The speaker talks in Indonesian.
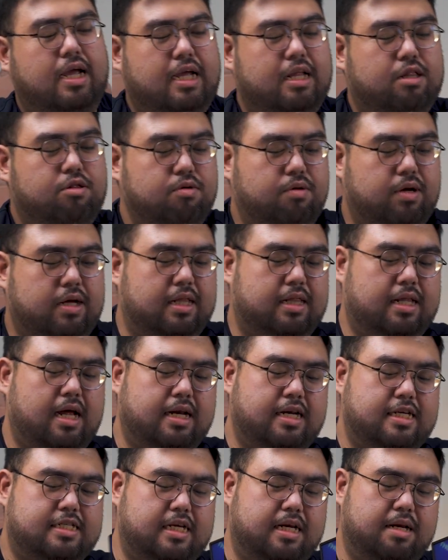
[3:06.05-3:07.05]
gitu kita
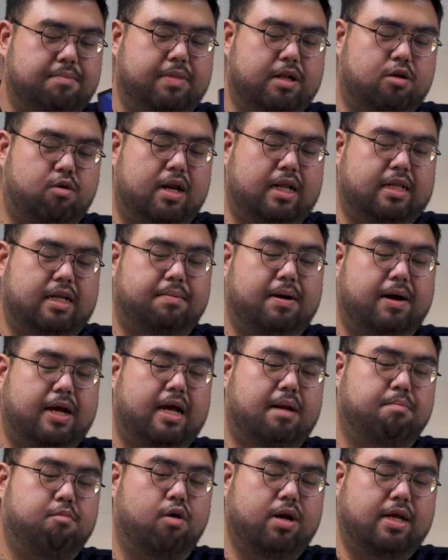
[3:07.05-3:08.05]
di sini berkualitas
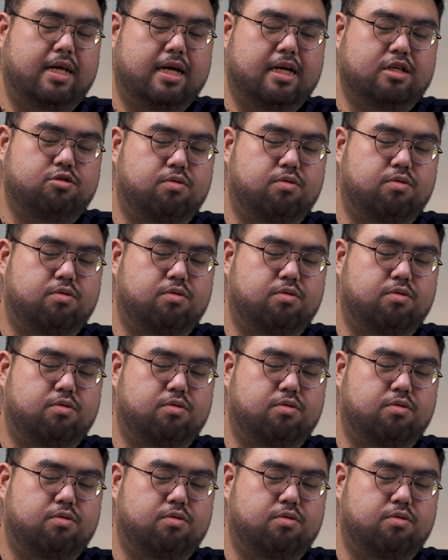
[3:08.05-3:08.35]
bagian bodinya